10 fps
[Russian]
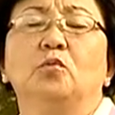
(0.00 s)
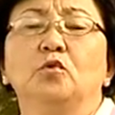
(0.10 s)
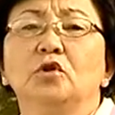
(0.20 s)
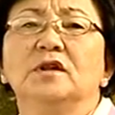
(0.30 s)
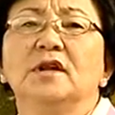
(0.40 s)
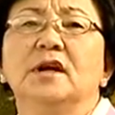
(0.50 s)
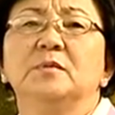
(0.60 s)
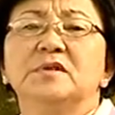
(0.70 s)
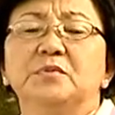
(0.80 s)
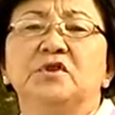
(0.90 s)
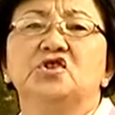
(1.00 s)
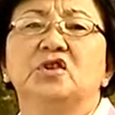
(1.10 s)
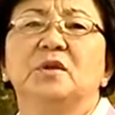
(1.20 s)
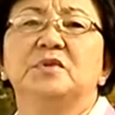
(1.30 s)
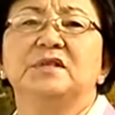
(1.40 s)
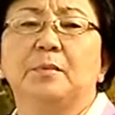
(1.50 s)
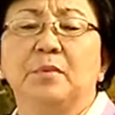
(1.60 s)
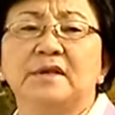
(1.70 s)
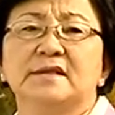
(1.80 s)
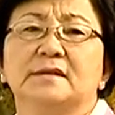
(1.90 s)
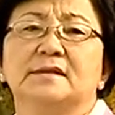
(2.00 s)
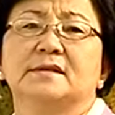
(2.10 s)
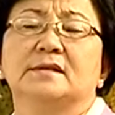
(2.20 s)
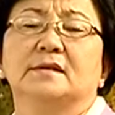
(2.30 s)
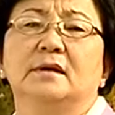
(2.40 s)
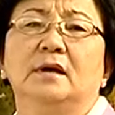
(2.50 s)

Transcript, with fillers: будет ли обеспечена безопасность